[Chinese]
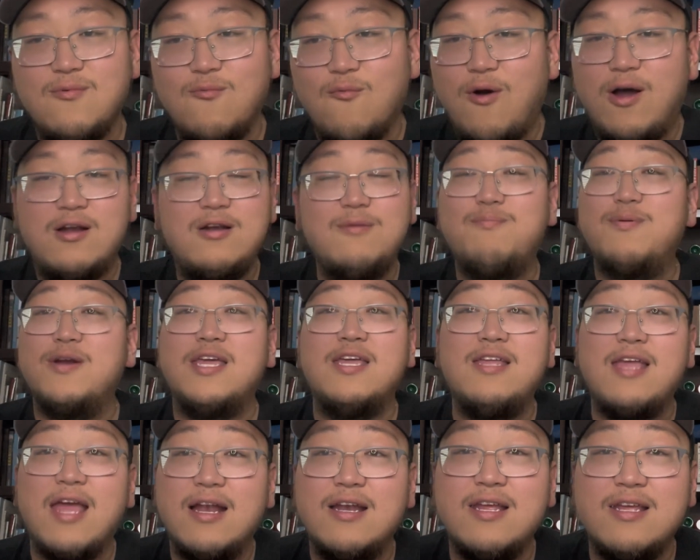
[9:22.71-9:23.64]
我是不理
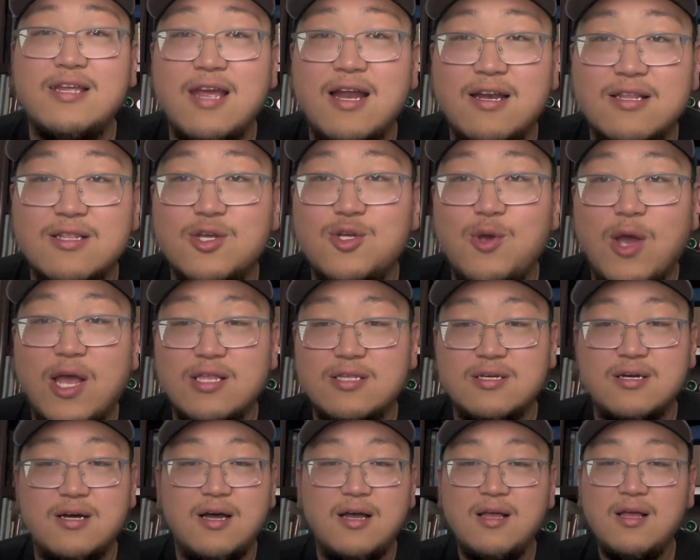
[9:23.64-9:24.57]
解这些人的选
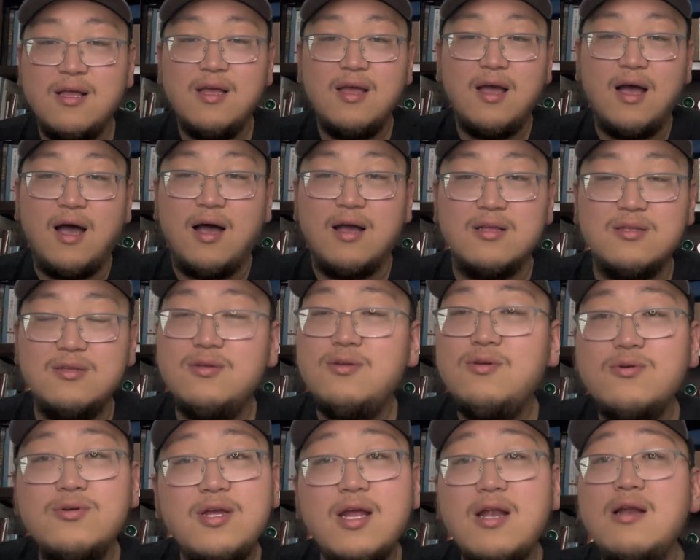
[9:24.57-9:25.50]
择啊，
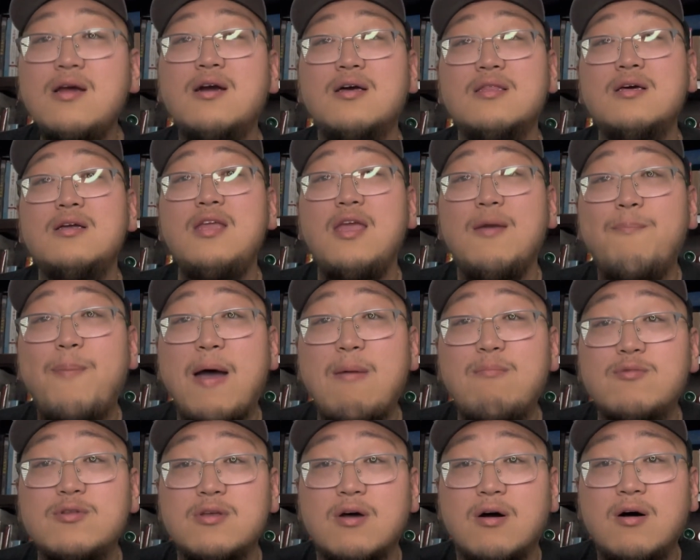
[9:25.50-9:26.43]
有些人可能你搬
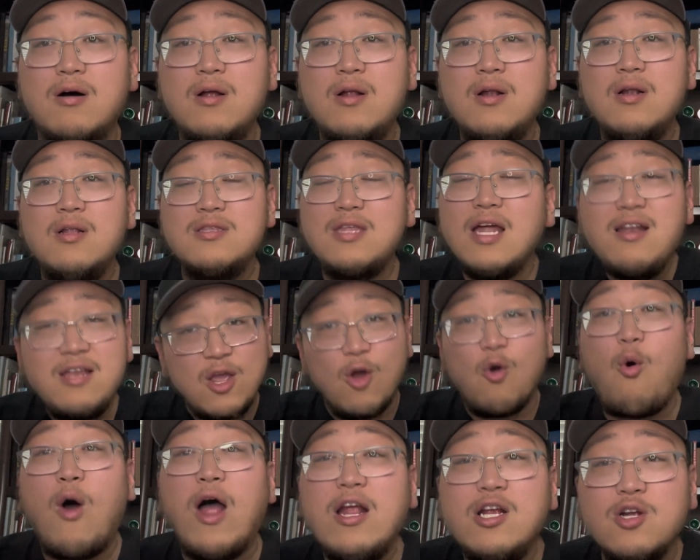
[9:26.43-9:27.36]
不走，但是你
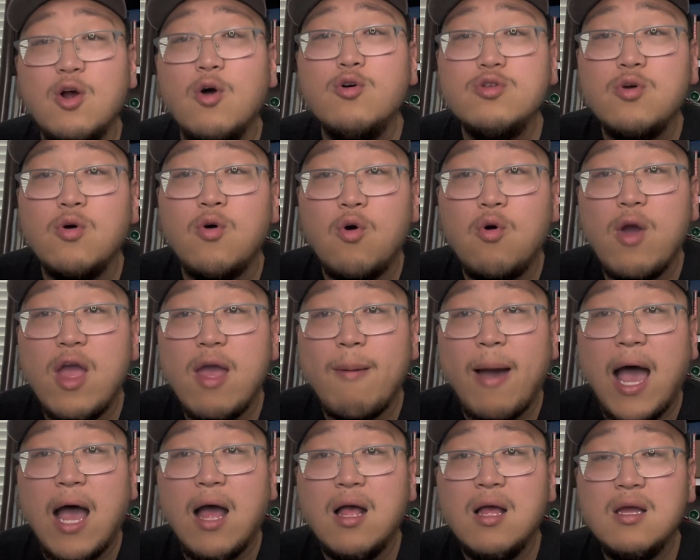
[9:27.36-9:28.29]
还手总会
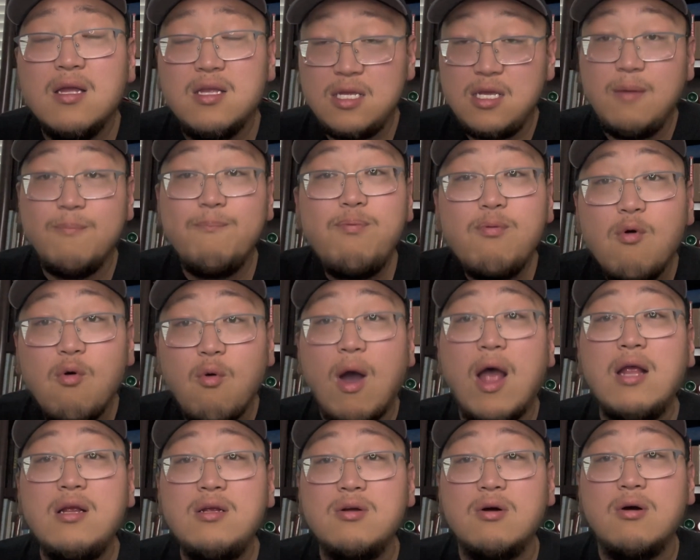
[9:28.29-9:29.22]
吧？你不
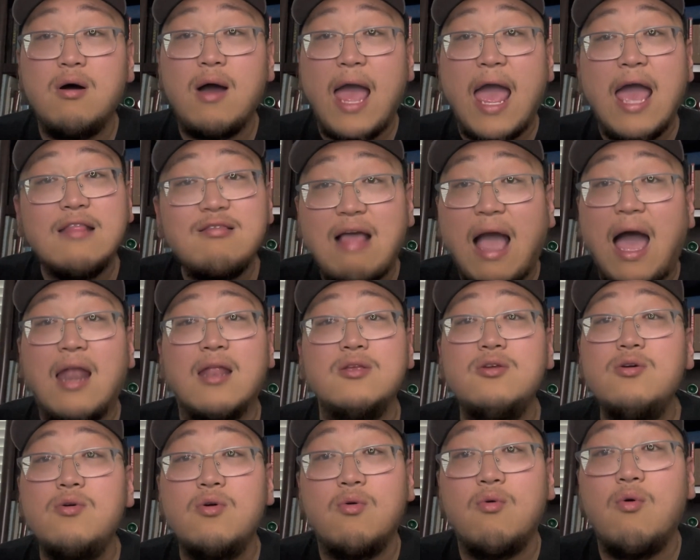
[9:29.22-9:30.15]
还手挨打的
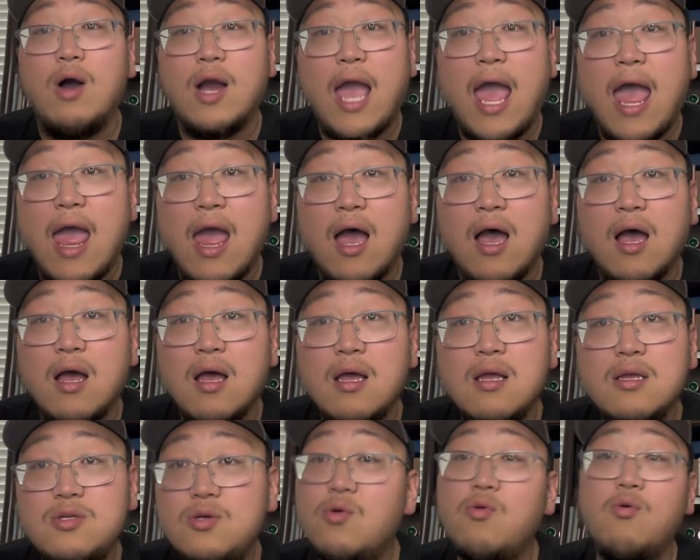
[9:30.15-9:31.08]
就是活该呀，
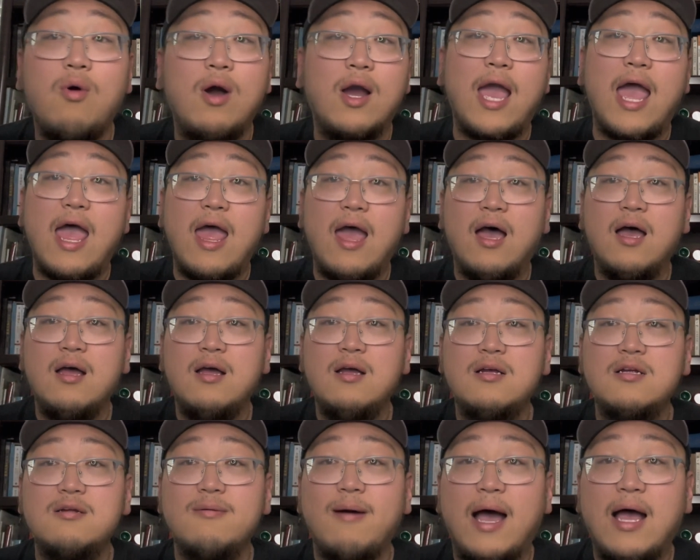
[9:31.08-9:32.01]
就是活该呀，
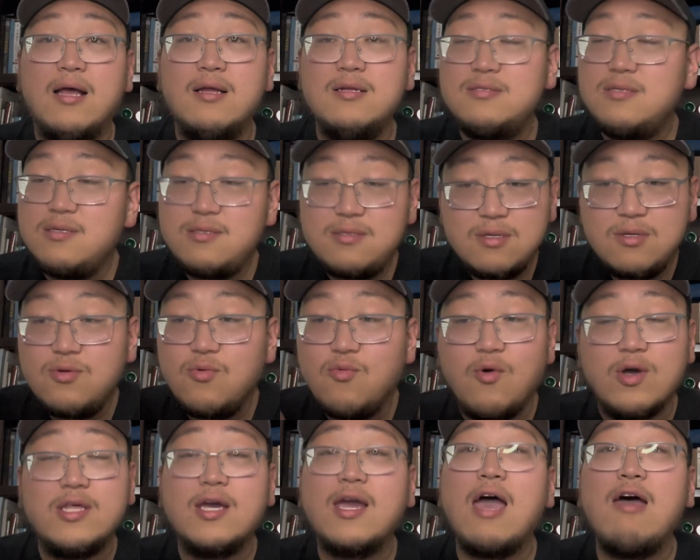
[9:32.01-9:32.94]
是吧？这这就
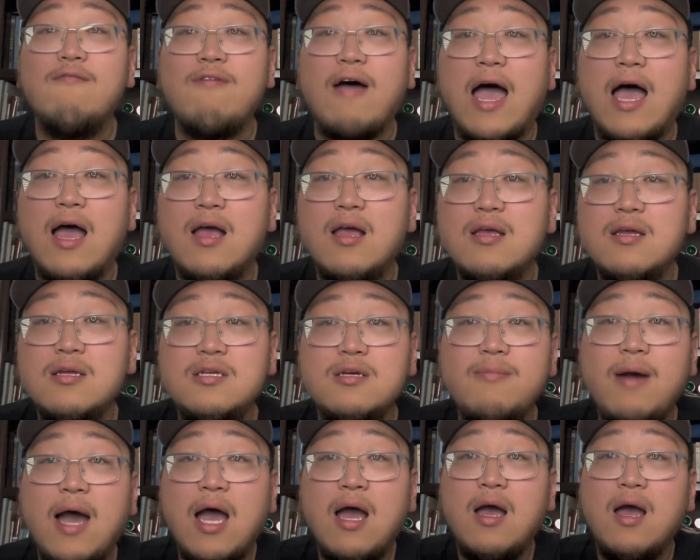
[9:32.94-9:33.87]
我的看法，行
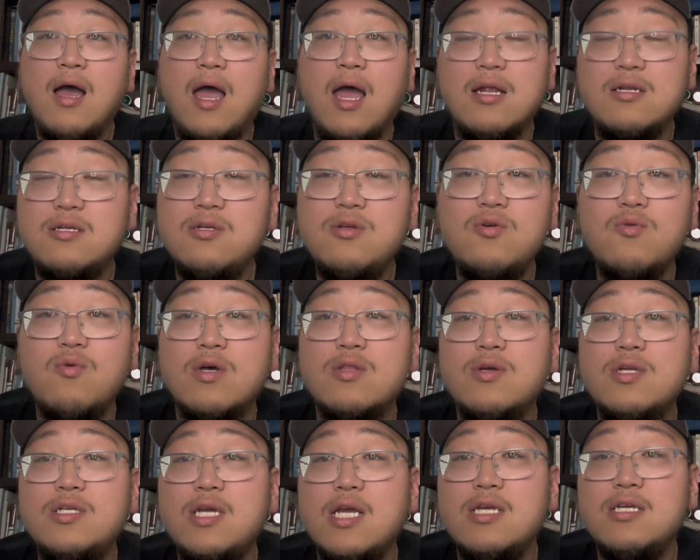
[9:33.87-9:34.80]
吧？哎，这就是我
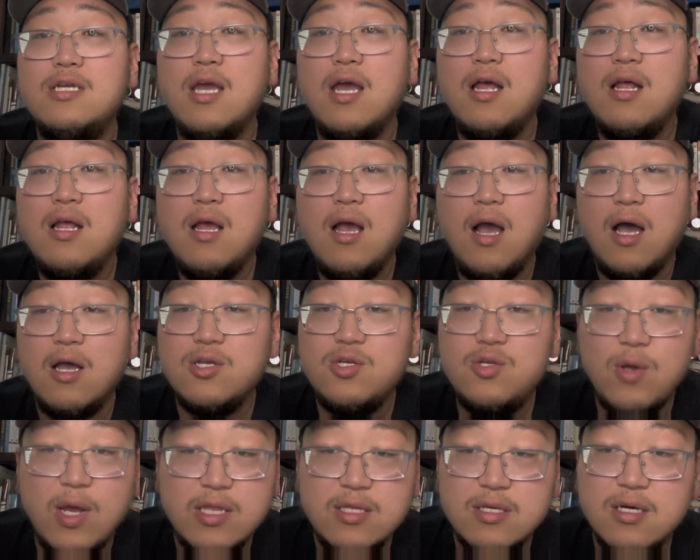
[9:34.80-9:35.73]
对这些啊
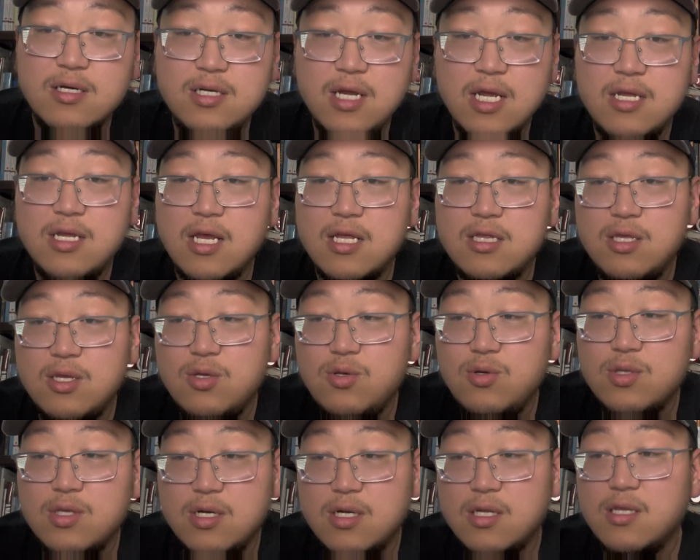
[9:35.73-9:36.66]
选择这些地
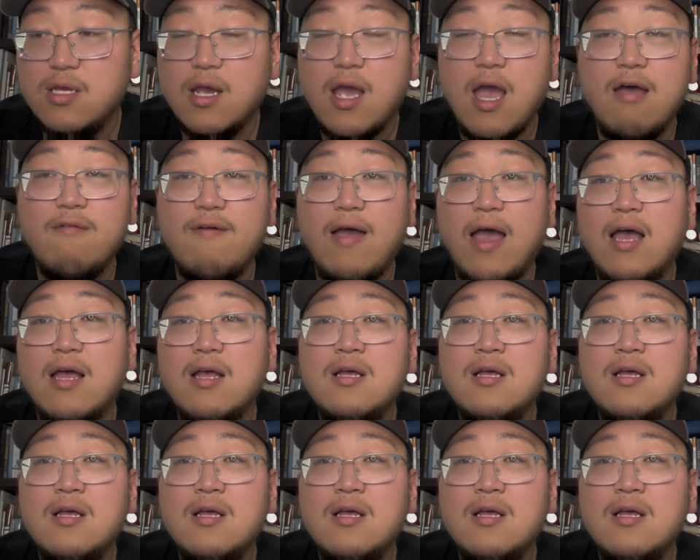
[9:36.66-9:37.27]
区的人的看法。